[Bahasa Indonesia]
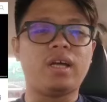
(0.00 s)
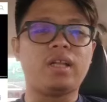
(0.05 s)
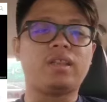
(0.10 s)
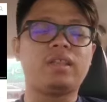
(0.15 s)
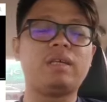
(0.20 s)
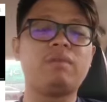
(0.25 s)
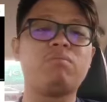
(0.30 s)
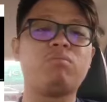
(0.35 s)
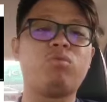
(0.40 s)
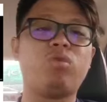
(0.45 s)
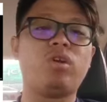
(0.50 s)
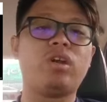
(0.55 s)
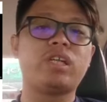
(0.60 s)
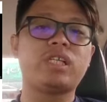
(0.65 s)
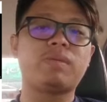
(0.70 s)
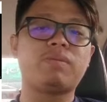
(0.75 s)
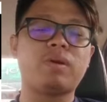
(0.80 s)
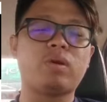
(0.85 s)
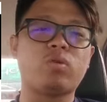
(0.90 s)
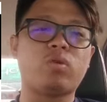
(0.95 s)
Nah,
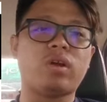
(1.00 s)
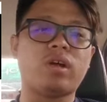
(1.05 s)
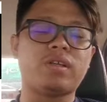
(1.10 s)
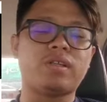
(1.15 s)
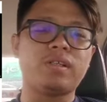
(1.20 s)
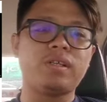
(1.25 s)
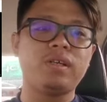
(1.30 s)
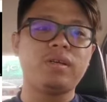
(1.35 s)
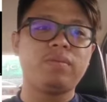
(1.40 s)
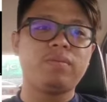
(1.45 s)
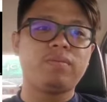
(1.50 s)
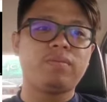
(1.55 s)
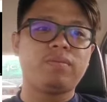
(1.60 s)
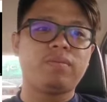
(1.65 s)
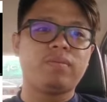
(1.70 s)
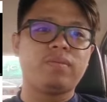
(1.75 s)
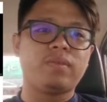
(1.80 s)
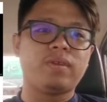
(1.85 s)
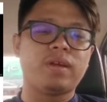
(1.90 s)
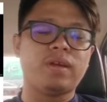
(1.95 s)
timbullah spekulasi,
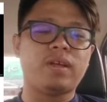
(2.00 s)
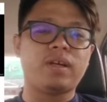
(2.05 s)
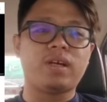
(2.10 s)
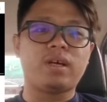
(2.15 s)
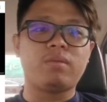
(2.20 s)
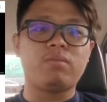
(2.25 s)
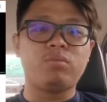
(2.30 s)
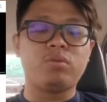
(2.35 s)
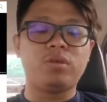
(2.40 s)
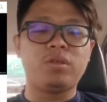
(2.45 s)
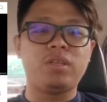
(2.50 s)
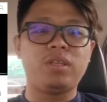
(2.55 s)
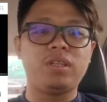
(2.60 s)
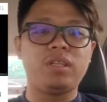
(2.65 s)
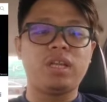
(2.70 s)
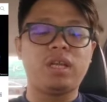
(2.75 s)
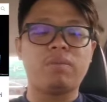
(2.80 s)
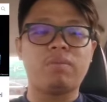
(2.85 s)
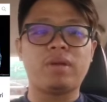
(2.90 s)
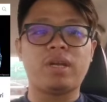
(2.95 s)
adakah
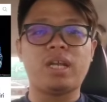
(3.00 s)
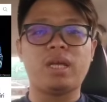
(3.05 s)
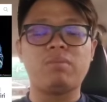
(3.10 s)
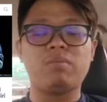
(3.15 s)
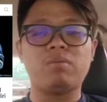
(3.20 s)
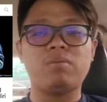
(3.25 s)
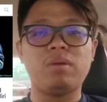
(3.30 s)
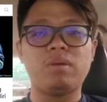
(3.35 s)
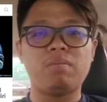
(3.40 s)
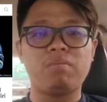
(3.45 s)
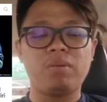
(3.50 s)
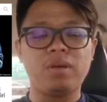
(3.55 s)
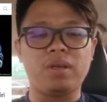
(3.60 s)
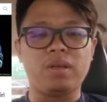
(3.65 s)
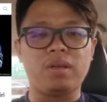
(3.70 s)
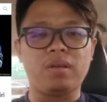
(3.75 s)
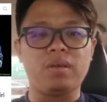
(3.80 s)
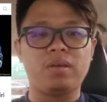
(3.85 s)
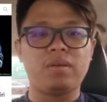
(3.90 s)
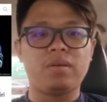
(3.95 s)
Muhyiddin tidak pandai
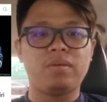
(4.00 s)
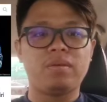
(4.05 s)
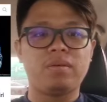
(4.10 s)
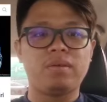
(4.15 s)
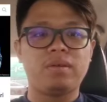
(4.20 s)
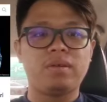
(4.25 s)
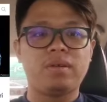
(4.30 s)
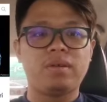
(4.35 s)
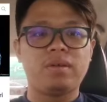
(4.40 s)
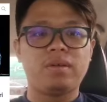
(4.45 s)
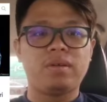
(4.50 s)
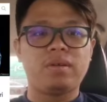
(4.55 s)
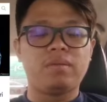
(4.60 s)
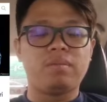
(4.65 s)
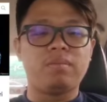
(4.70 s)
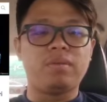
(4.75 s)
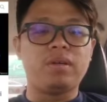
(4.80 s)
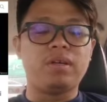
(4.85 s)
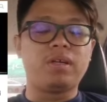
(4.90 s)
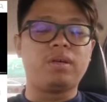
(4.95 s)
memimpin
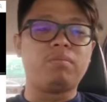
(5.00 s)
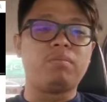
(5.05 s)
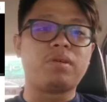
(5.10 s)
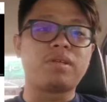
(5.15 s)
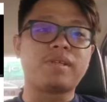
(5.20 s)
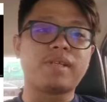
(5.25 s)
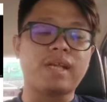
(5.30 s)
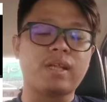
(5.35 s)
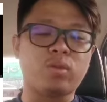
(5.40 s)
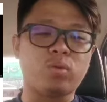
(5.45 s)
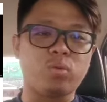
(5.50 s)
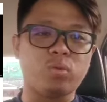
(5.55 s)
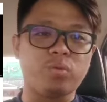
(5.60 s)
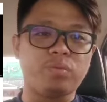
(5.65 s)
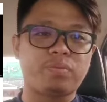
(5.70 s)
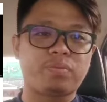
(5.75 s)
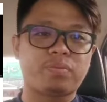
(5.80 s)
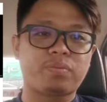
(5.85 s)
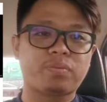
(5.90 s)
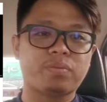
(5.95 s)
e,
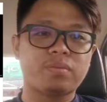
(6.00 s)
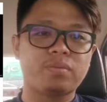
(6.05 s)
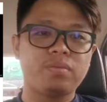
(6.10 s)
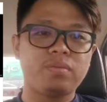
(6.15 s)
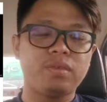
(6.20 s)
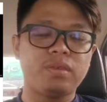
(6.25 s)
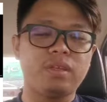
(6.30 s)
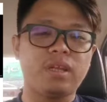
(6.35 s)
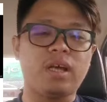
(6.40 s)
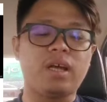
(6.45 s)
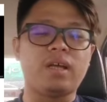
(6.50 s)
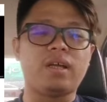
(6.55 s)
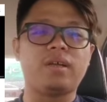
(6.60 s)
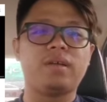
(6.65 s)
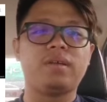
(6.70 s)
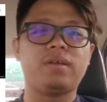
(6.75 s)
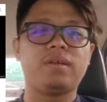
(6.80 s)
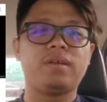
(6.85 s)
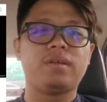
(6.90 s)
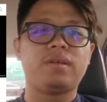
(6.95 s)
bersatu? Nah,
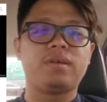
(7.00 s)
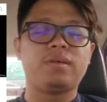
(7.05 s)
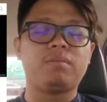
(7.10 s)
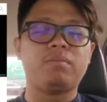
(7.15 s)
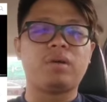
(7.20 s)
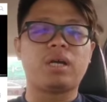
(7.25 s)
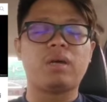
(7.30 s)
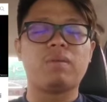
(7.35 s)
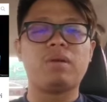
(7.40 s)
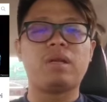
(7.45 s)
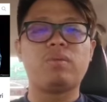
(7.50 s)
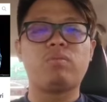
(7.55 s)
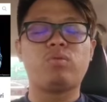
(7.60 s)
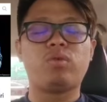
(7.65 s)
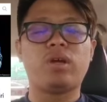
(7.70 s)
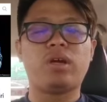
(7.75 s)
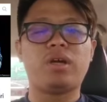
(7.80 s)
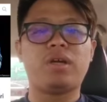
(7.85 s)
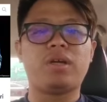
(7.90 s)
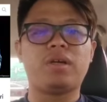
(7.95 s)
bagaimana
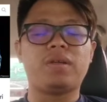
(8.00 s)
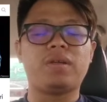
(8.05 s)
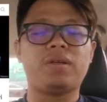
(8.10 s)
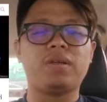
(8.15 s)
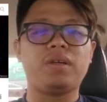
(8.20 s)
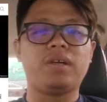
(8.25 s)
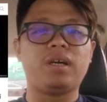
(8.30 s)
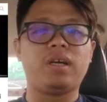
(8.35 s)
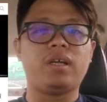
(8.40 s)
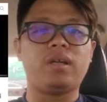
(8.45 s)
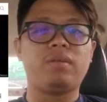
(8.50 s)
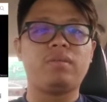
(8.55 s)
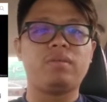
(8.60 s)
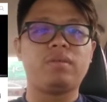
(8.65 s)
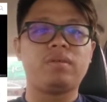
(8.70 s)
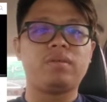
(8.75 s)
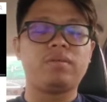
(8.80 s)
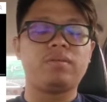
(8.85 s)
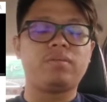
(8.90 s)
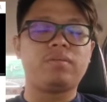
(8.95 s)
pula dengan
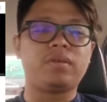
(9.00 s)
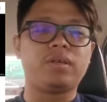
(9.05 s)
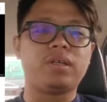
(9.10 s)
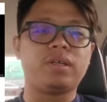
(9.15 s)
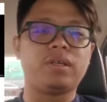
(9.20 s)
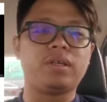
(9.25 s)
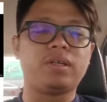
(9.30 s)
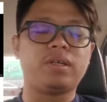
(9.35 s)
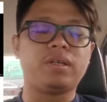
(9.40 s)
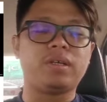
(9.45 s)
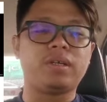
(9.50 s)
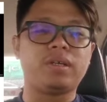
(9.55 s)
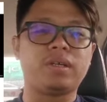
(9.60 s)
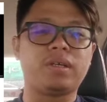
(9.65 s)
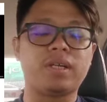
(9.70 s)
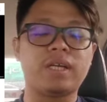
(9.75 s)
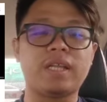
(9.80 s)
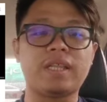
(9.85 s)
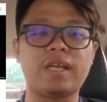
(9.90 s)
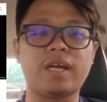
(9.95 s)
uh,
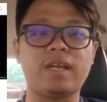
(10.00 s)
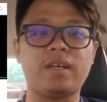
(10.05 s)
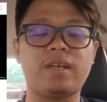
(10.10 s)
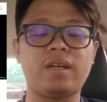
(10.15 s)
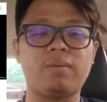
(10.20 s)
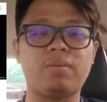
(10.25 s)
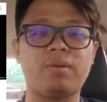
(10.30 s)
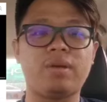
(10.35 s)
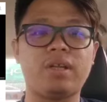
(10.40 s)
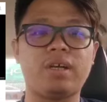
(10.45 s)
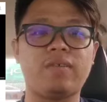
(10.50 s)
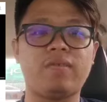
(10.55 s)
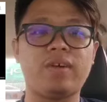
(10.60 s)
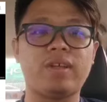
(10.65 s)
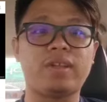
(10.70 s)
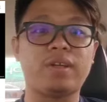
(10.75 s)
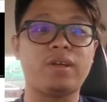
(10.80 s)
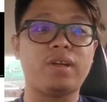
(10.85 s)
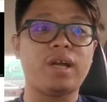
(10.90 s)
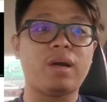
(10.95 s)
kenyataan daripada
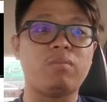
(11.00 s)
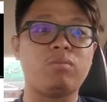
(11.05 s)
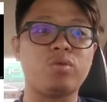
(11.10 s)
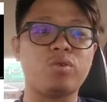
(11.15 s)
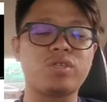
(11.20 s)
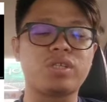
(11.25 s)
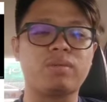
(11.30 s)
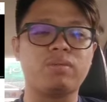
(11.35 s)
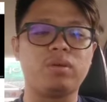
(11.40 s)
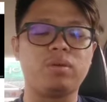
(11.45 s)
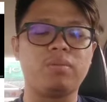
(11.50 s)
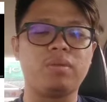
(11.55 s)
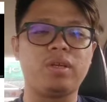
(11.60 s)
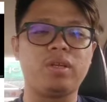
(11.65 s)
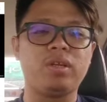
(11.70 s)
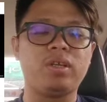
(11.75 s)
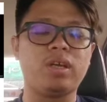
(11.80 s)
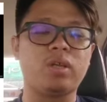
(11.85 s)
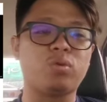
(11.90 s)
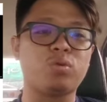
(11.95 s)
veteran UMNO sebelum
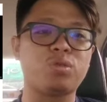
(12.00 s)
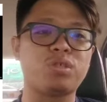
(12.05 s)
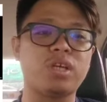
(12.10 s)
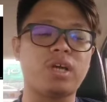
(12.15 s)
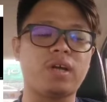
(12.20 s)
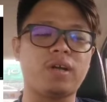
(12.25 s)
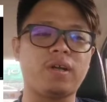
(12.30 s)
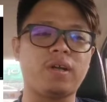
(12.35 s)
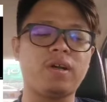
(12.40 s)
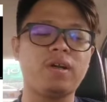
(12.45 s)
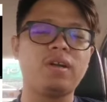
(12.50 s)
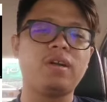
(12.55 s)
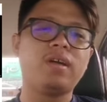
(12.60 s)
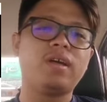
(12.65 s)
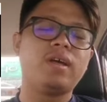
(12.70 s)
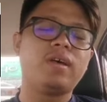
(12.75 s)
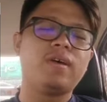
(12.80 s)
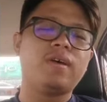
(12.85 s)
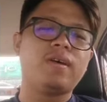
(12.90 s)
ini yaitu Syahril